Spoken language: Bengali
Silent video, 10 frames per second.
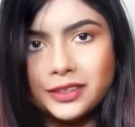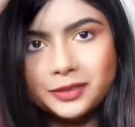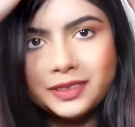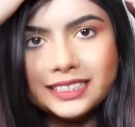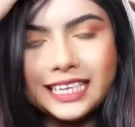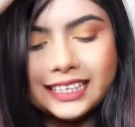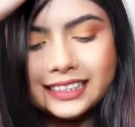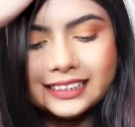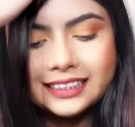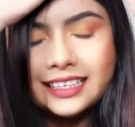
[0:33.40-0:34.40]
মাই
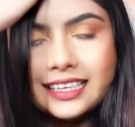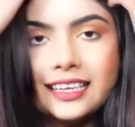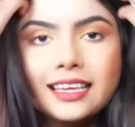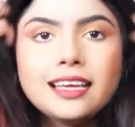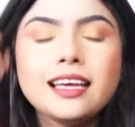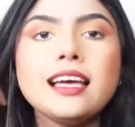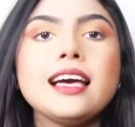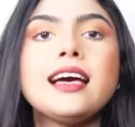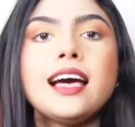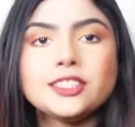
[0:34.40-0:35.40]
চ্যানেল
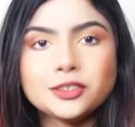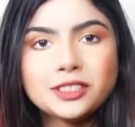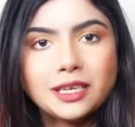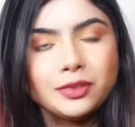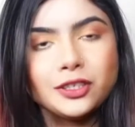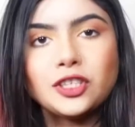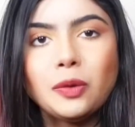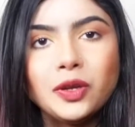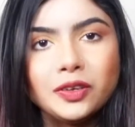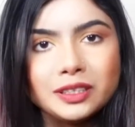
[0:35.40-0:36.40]
আশা করি আপনারা
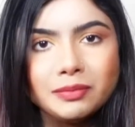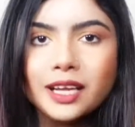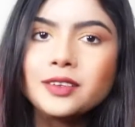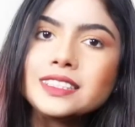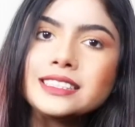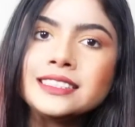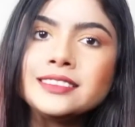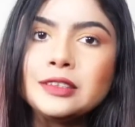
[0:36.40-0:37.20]
সবাই অনেক ভালো আছেন